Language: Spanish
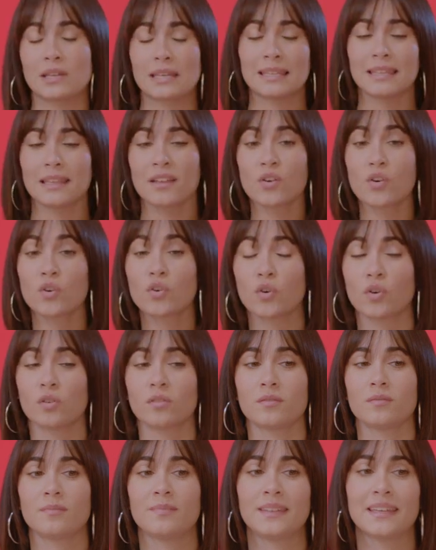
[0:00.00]
que tengo
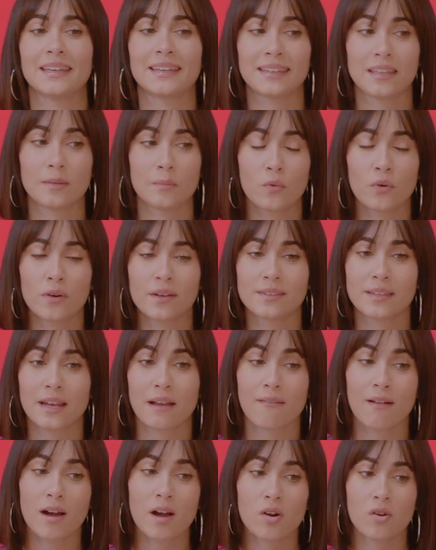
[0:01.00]
con mi equipo de
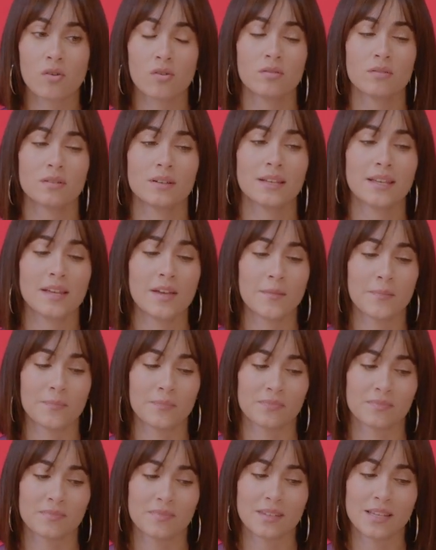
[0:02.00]
trabajo
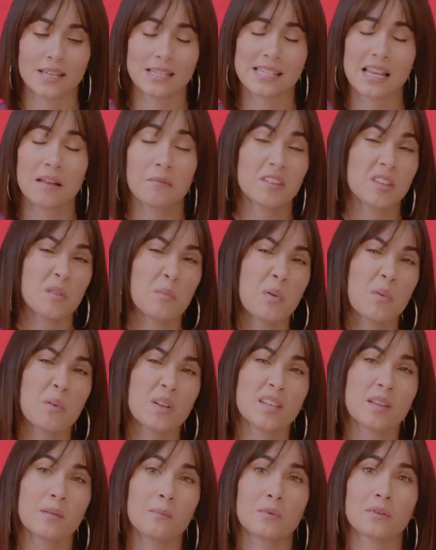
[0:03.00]
em, es realmente muy
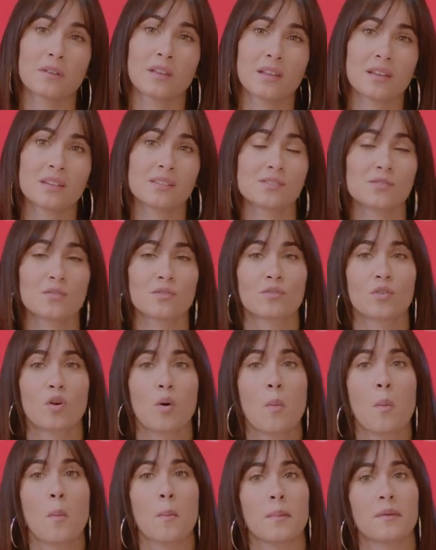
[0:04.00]
bonita porque son
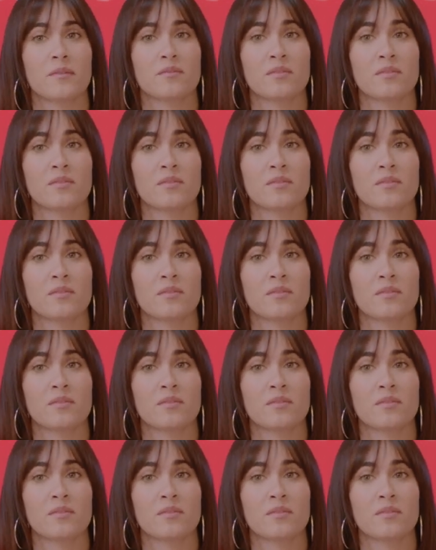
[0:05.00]
como mi